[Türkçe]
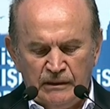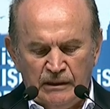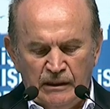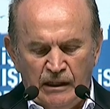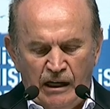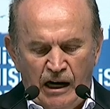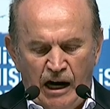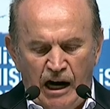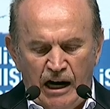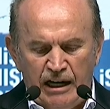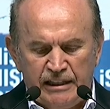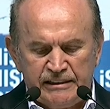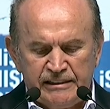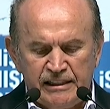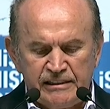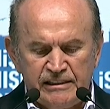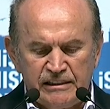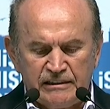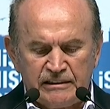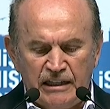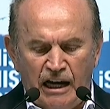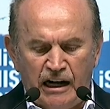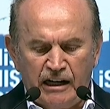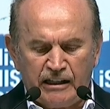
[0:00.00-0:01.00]

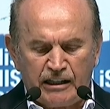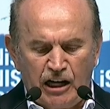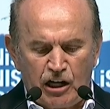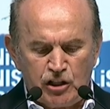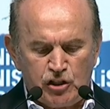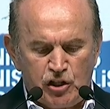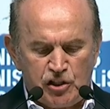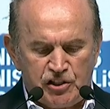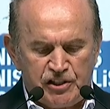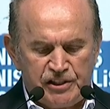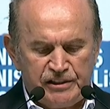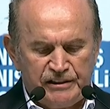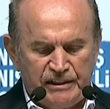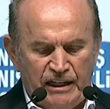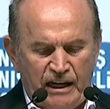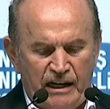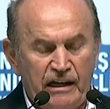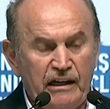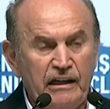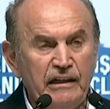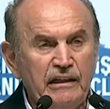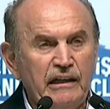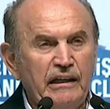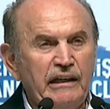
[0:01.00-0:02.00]
haksızlıklar karşısında
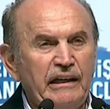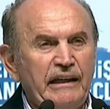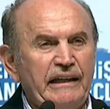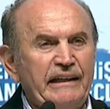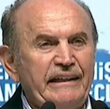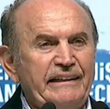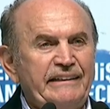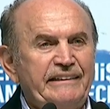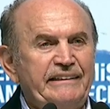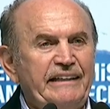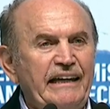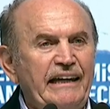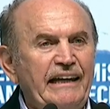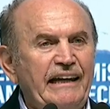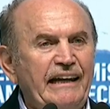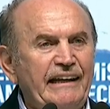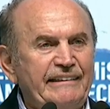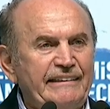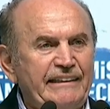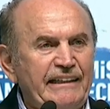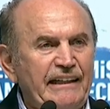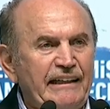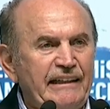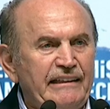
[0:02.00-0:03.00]

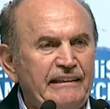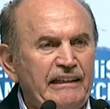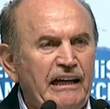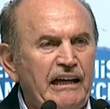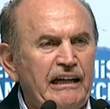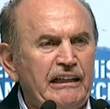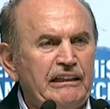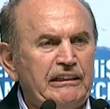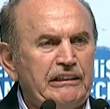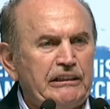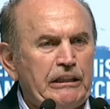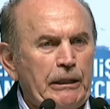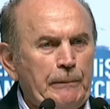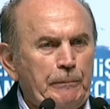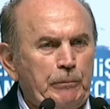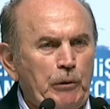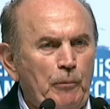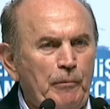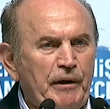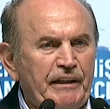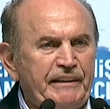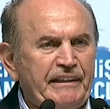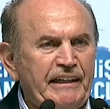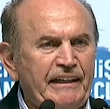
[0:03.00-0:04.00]
gerektiğinde
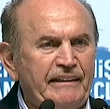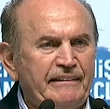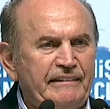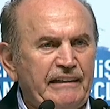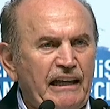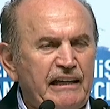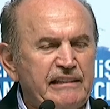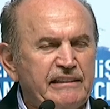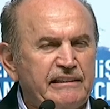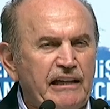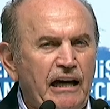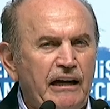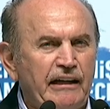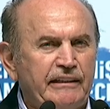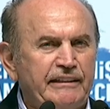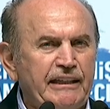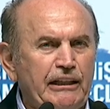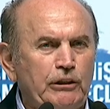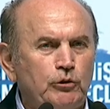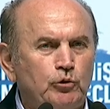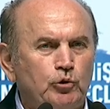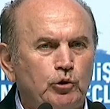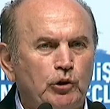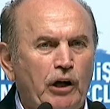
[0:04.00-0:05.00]
diplomatik
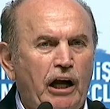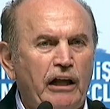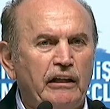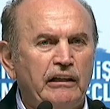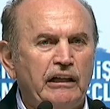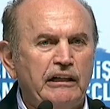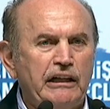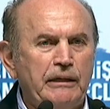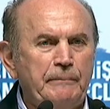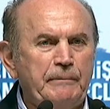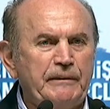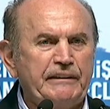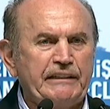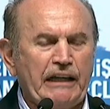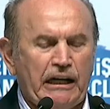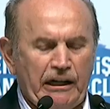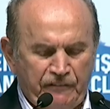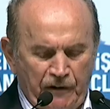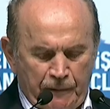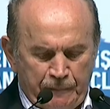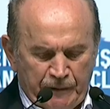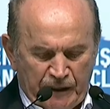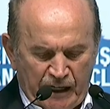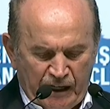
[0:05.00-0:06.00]
nezaket kurallarını bir
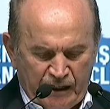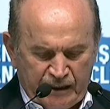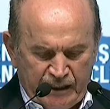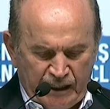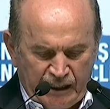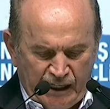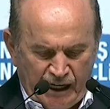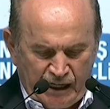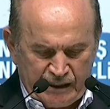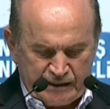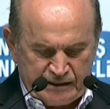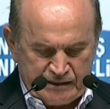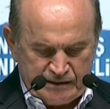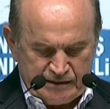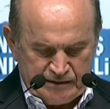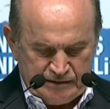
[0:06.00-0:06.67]
tarafa bırakarak